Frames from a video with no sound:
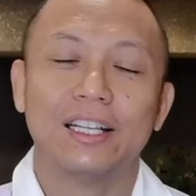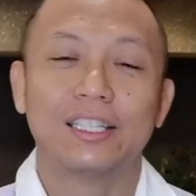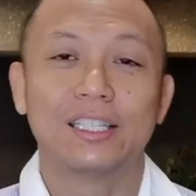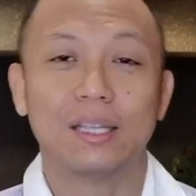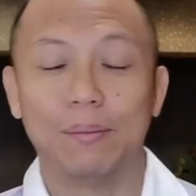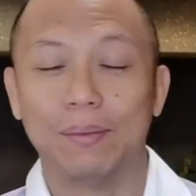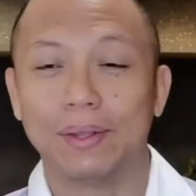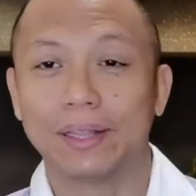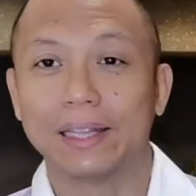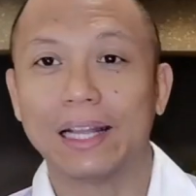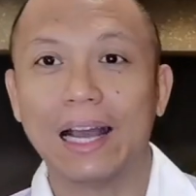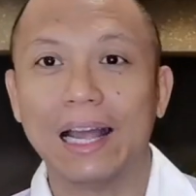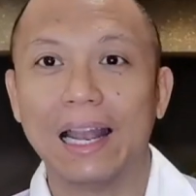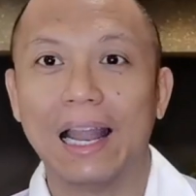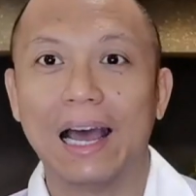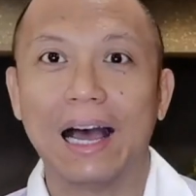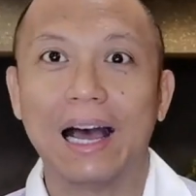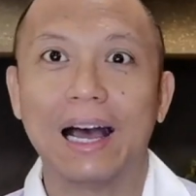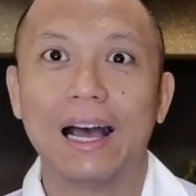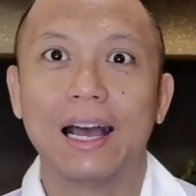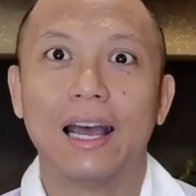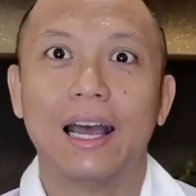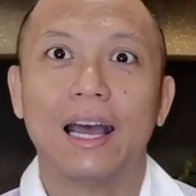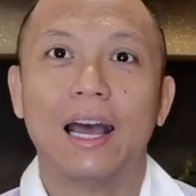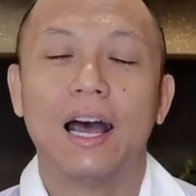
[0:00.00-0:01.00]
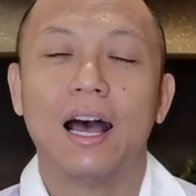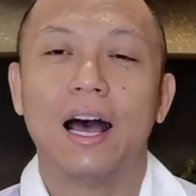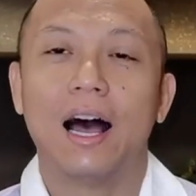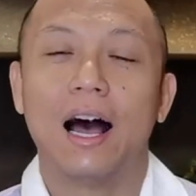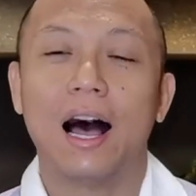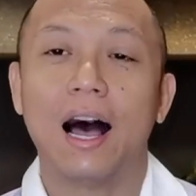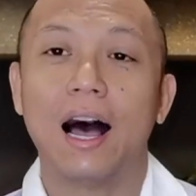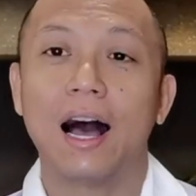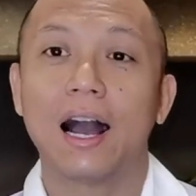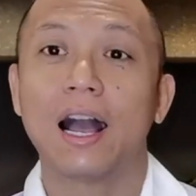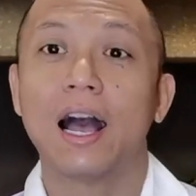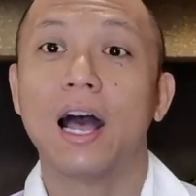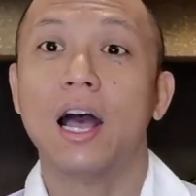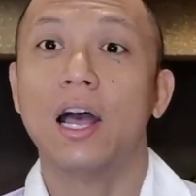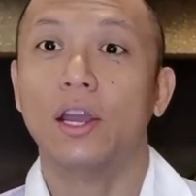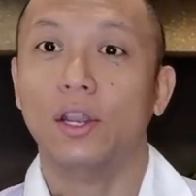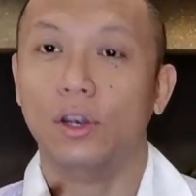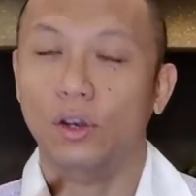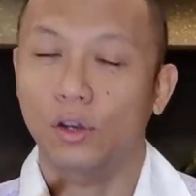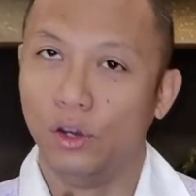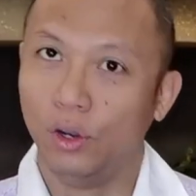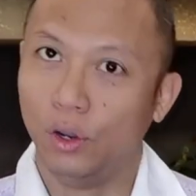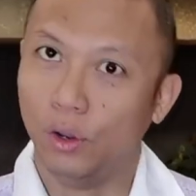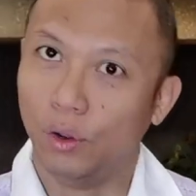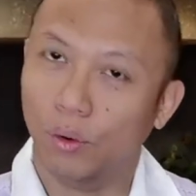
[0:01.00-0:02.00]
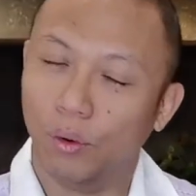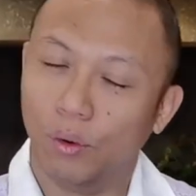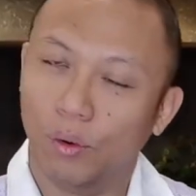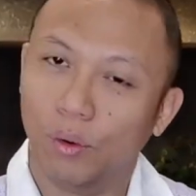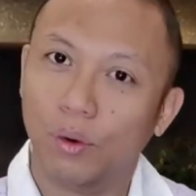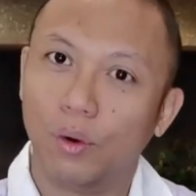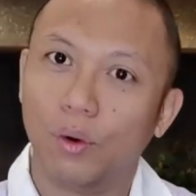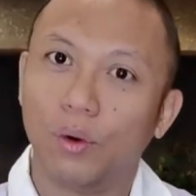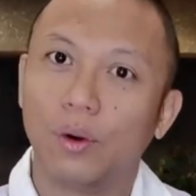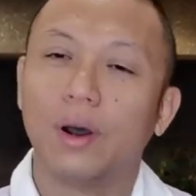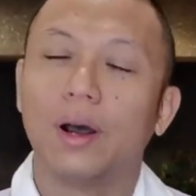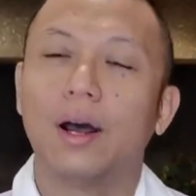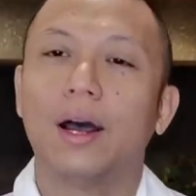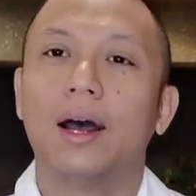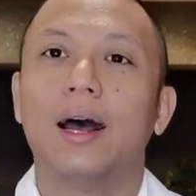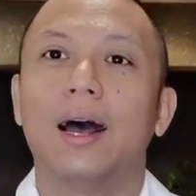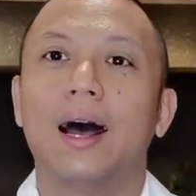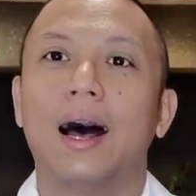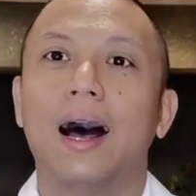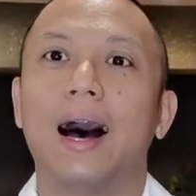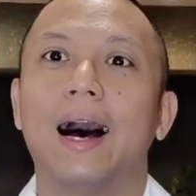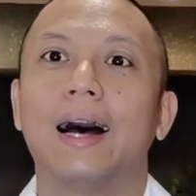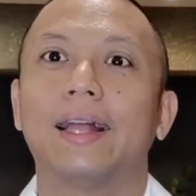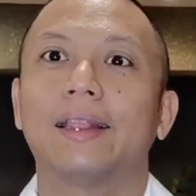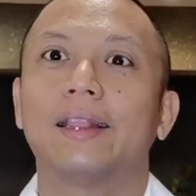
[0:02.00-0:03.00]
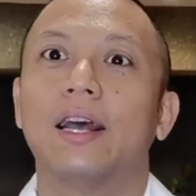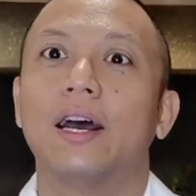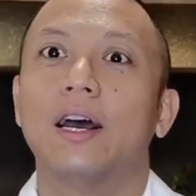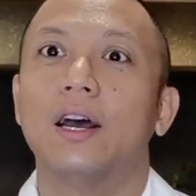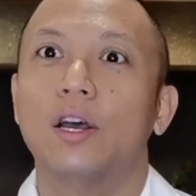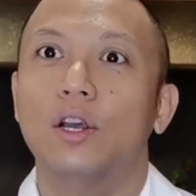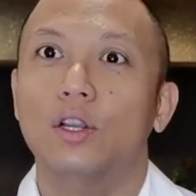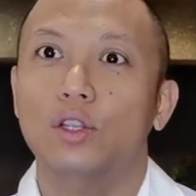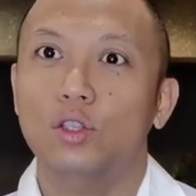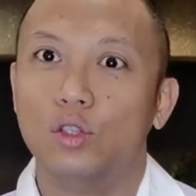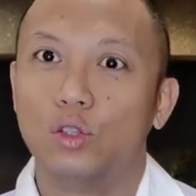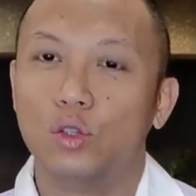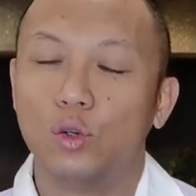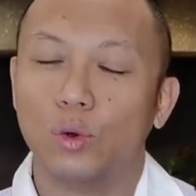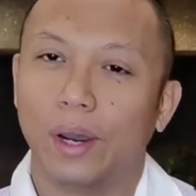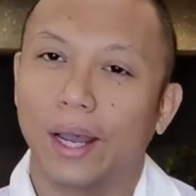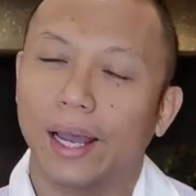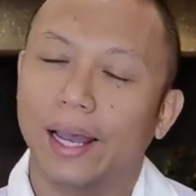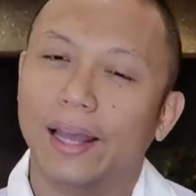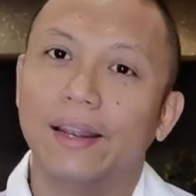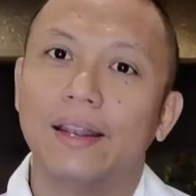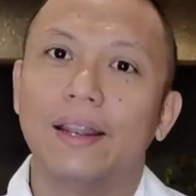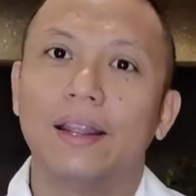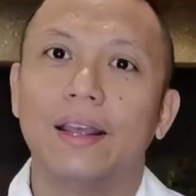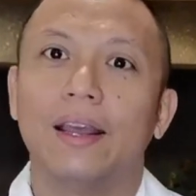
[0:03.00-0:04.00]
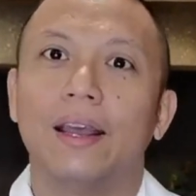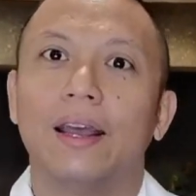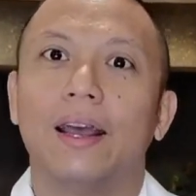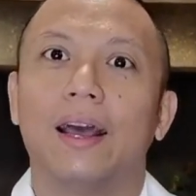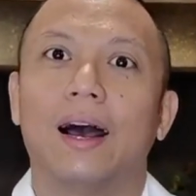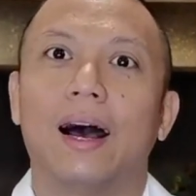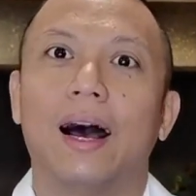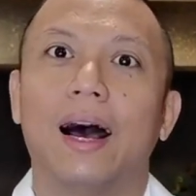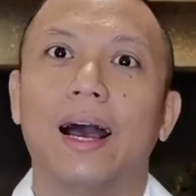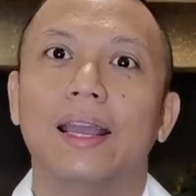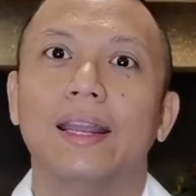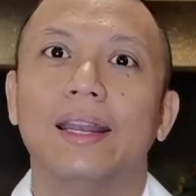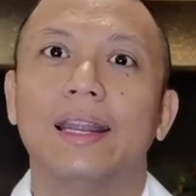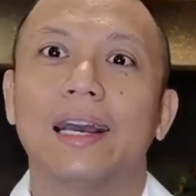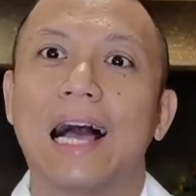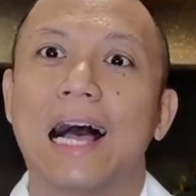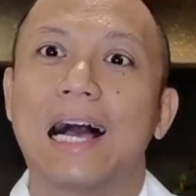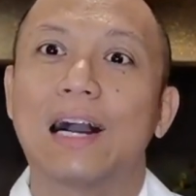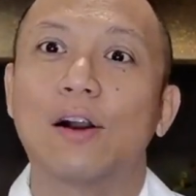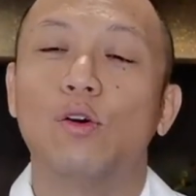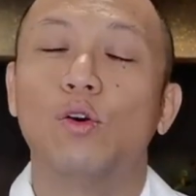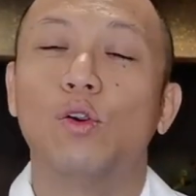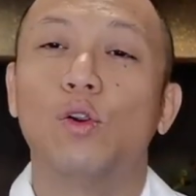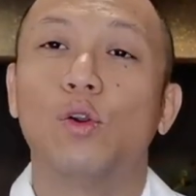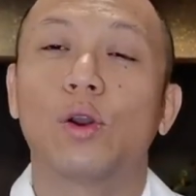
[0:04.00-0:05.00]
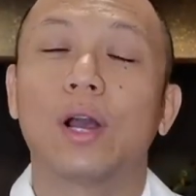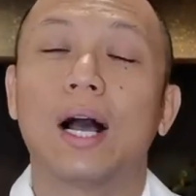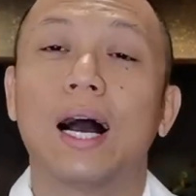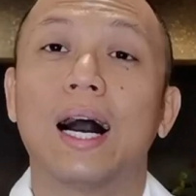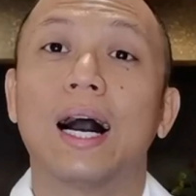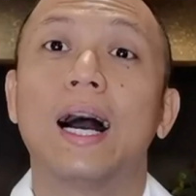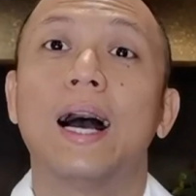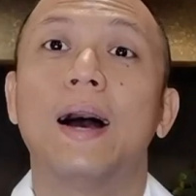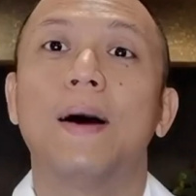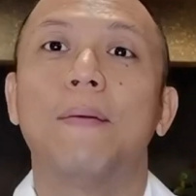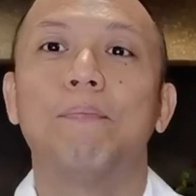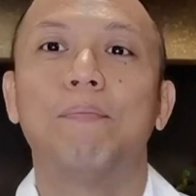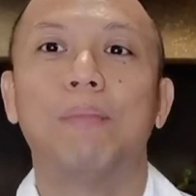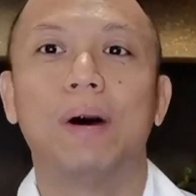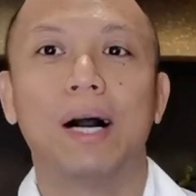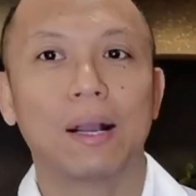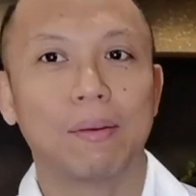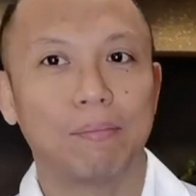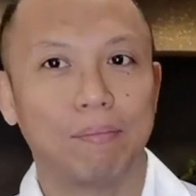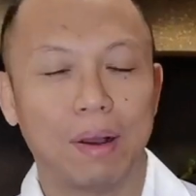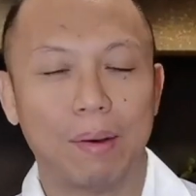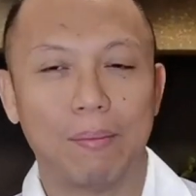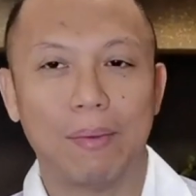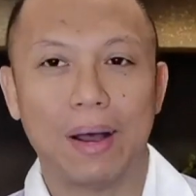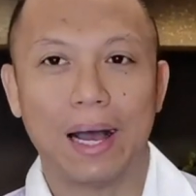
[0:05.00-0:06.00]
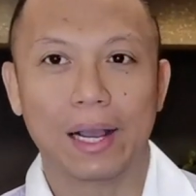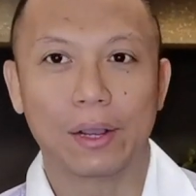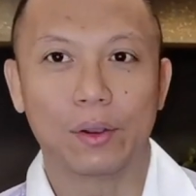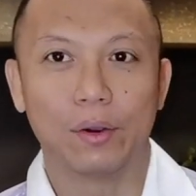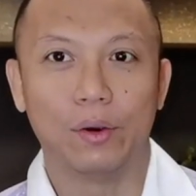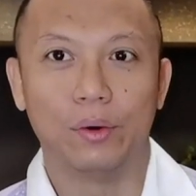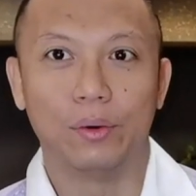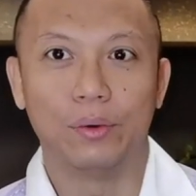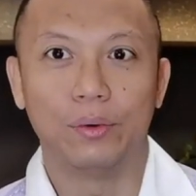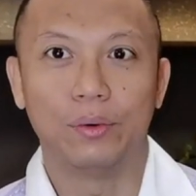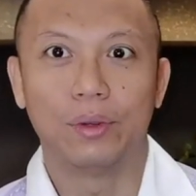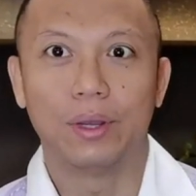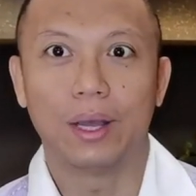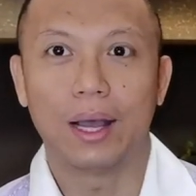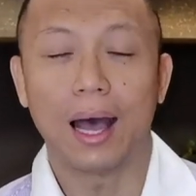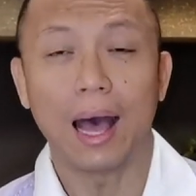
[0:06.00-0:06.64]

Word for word: Samantala, ang Niu at Juan ay nangangahulugang pagbabago.